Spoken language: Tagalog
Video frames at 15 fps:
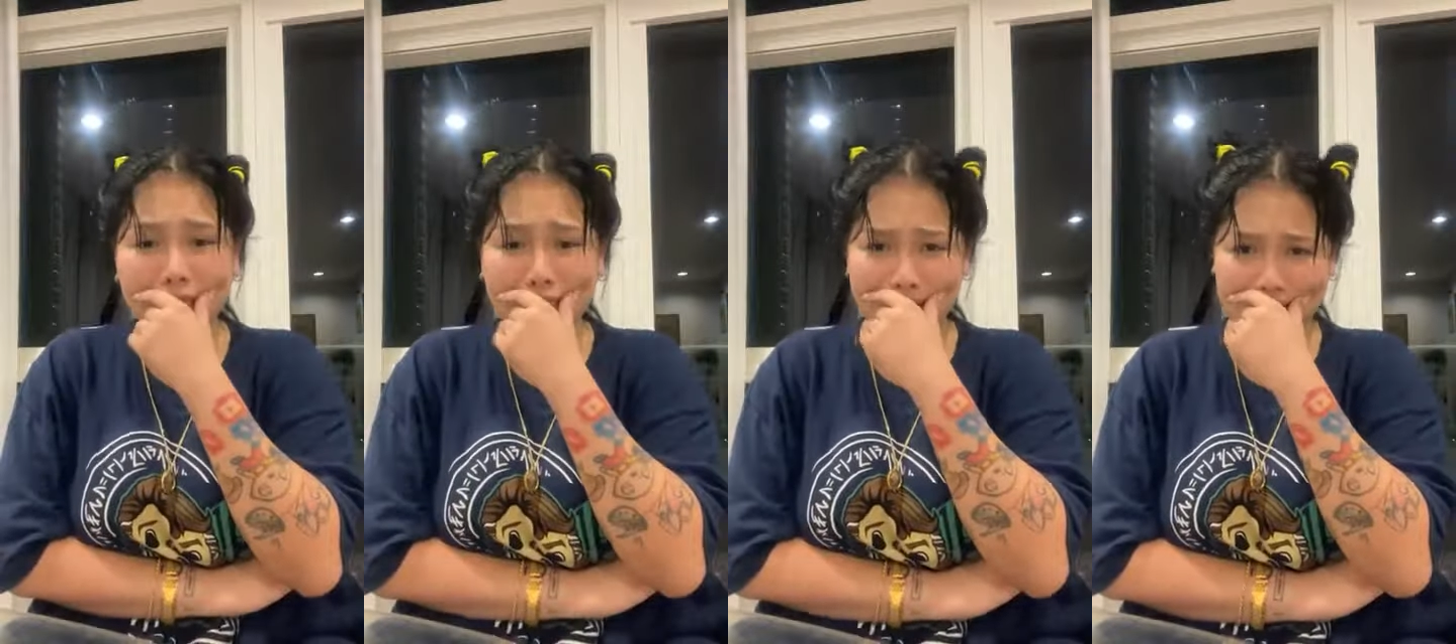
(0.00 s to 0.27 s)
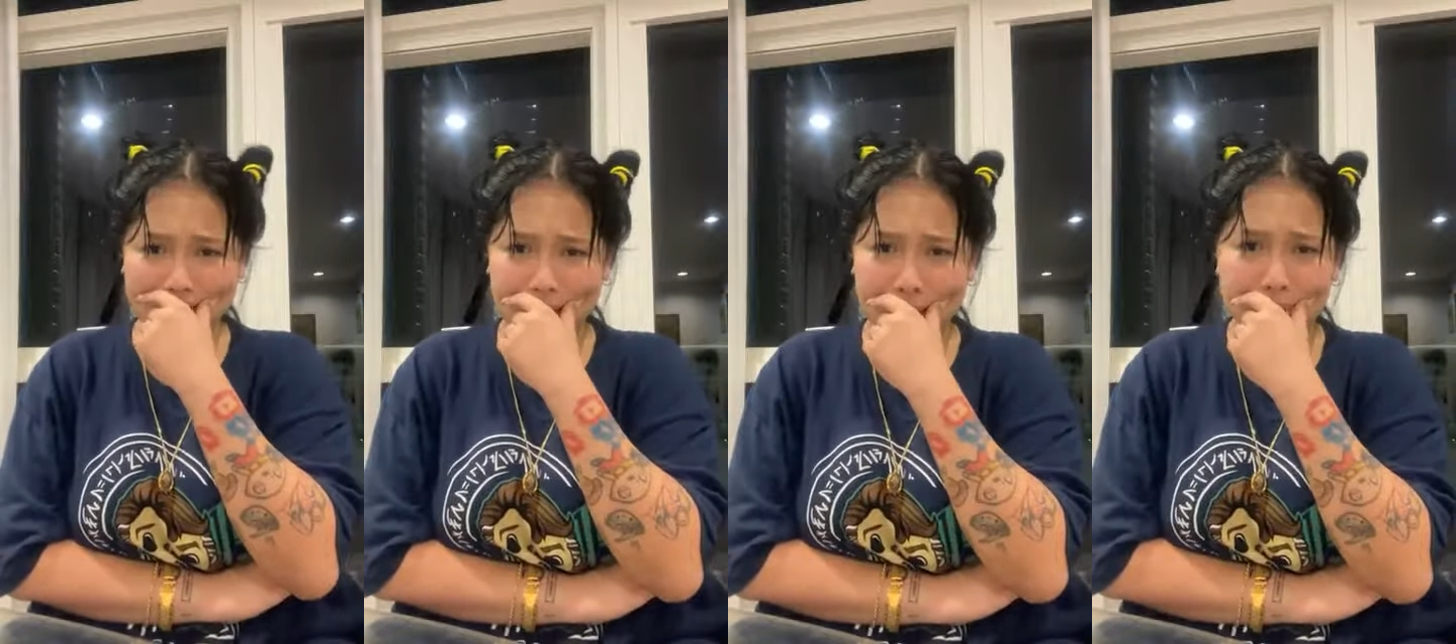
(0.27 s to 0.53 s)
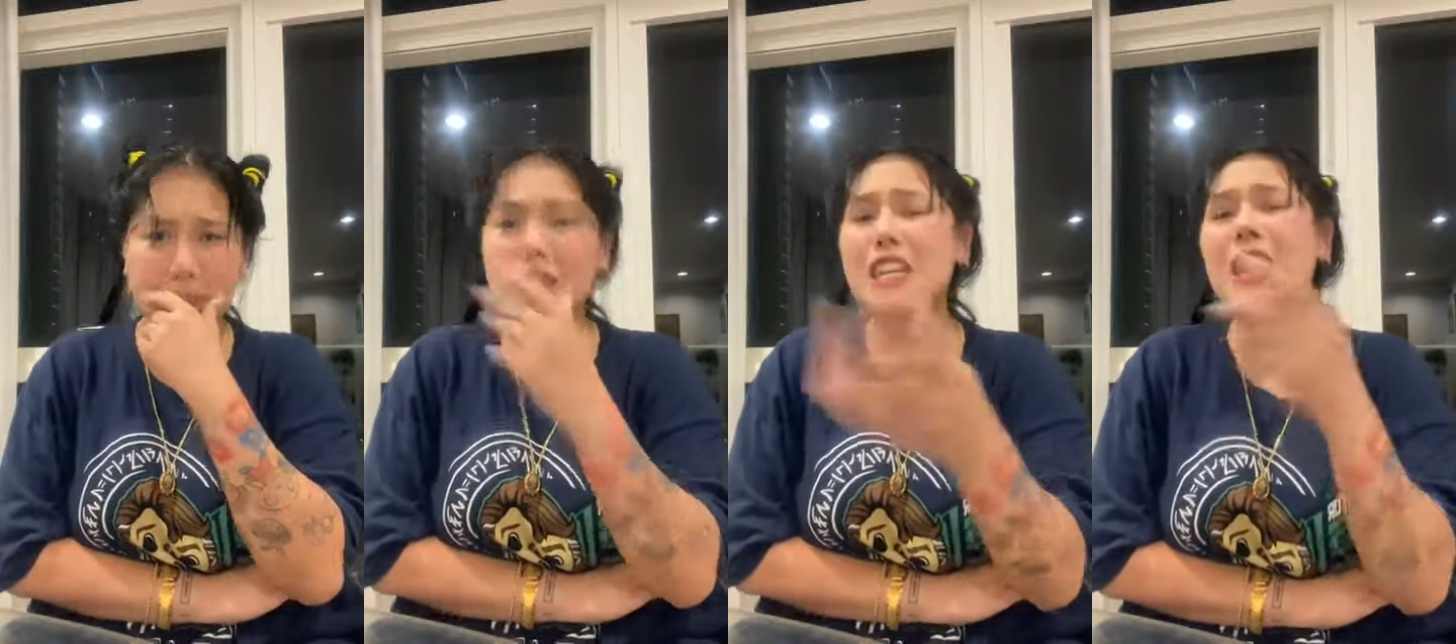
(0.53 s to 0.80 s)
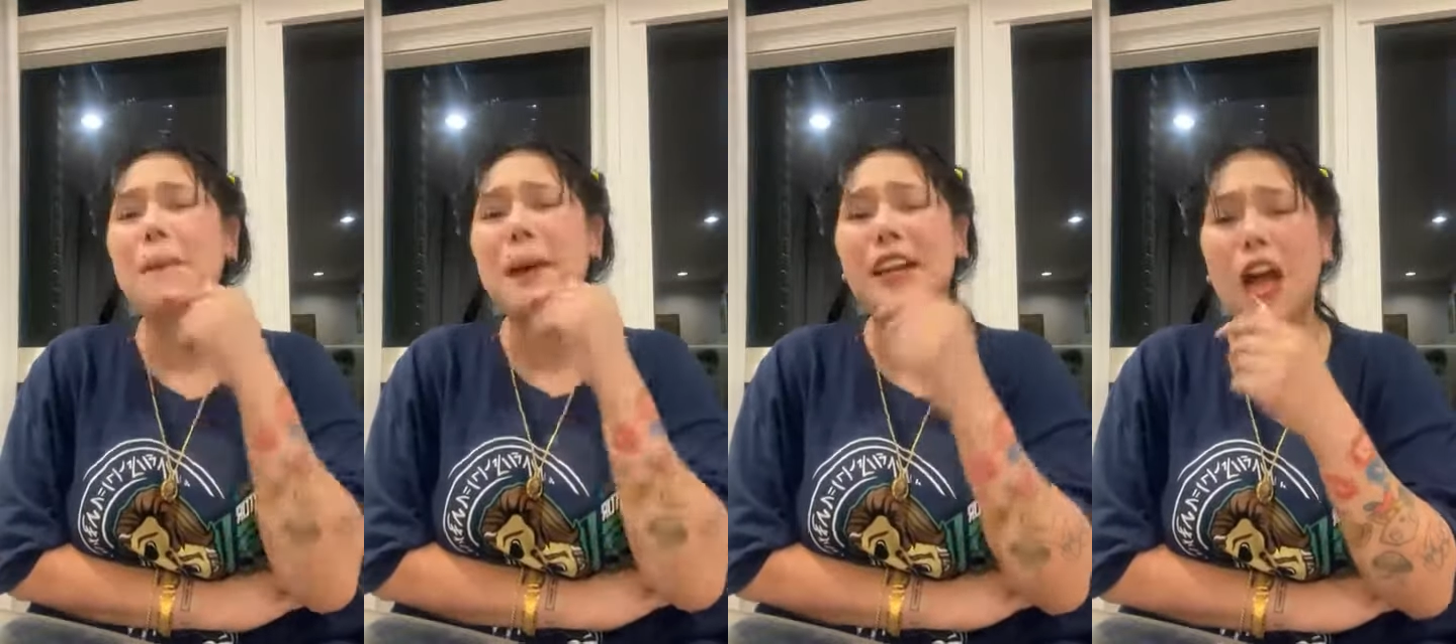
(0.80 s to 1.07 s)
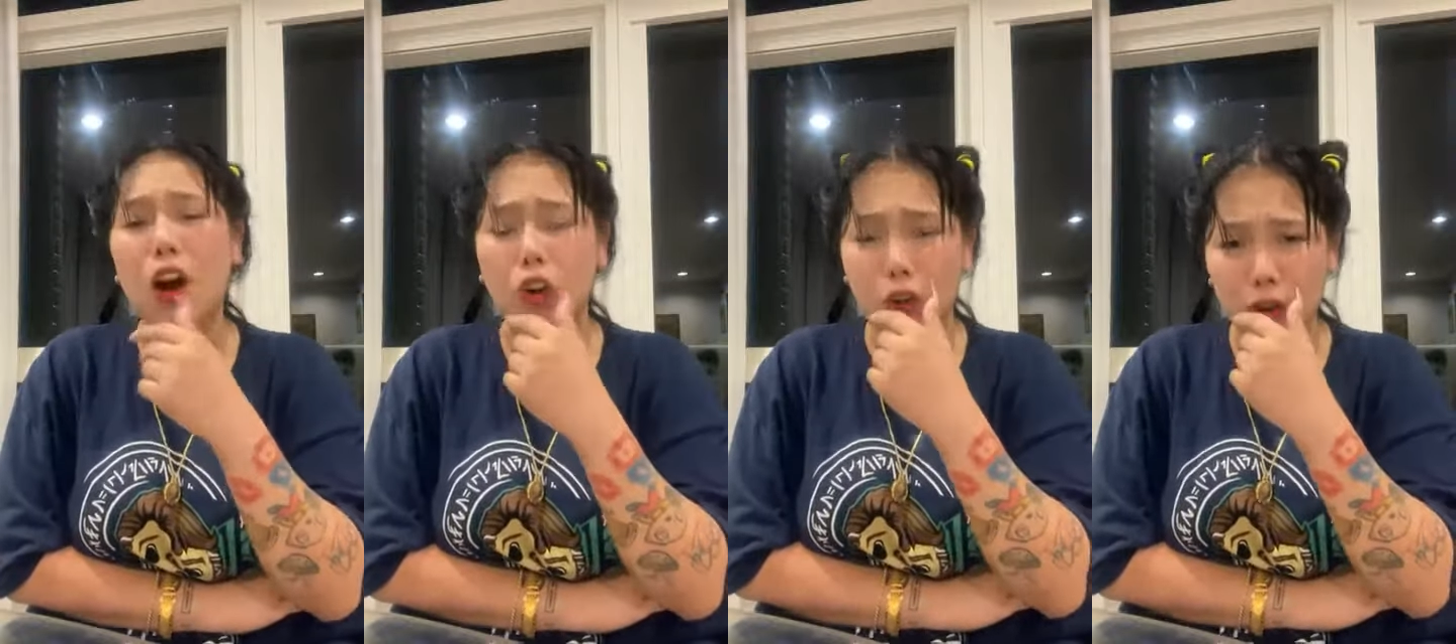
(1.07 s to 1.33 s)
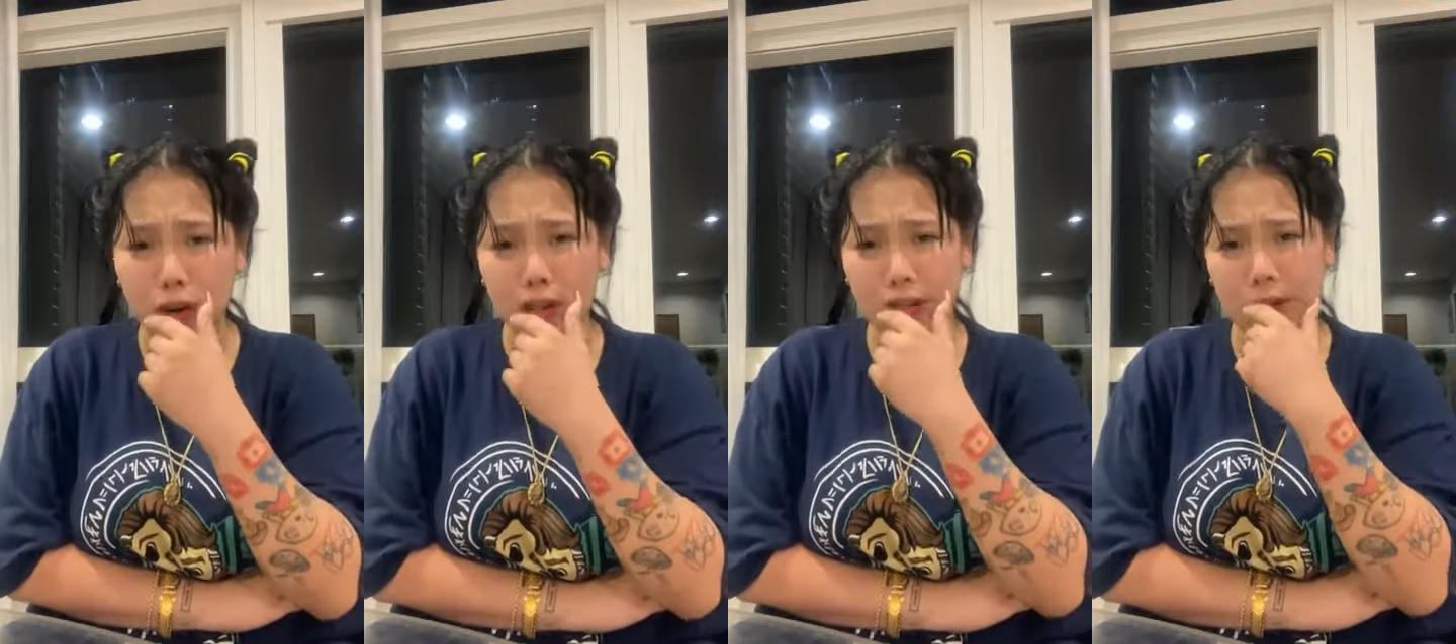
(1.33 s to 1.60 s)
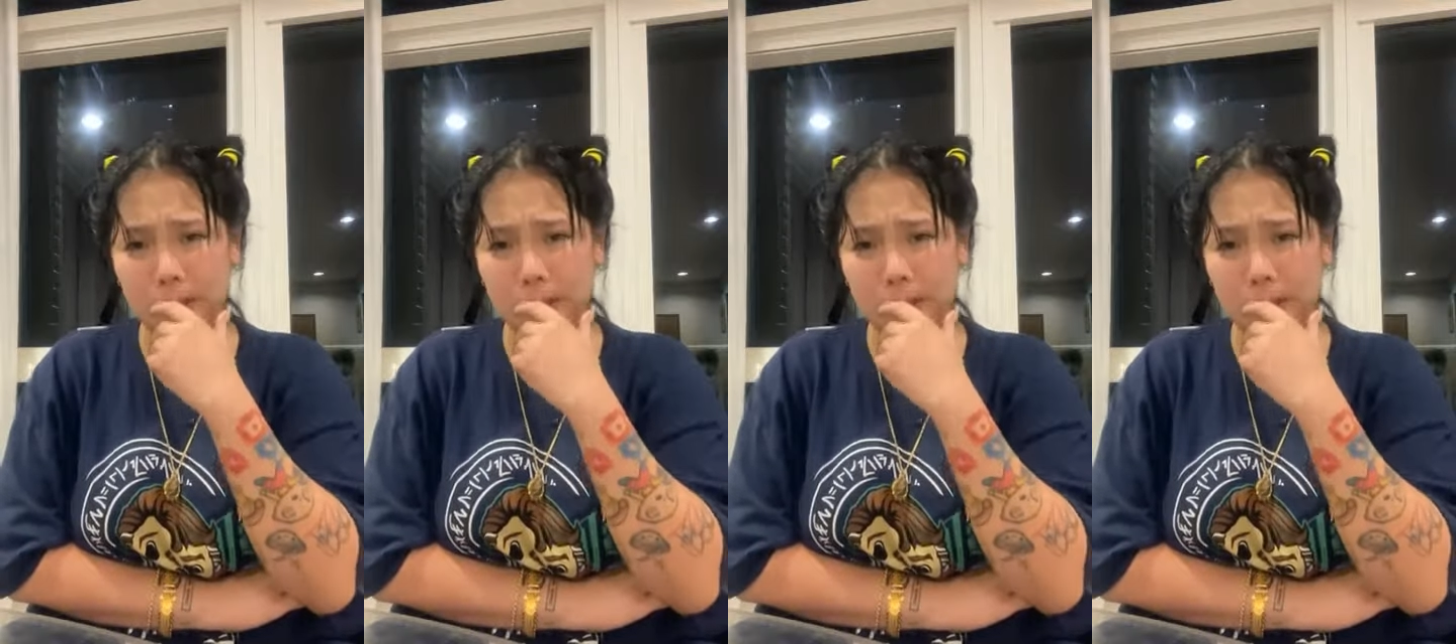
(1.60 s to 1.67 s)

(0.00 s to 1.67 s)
eh. Hindi naman ako.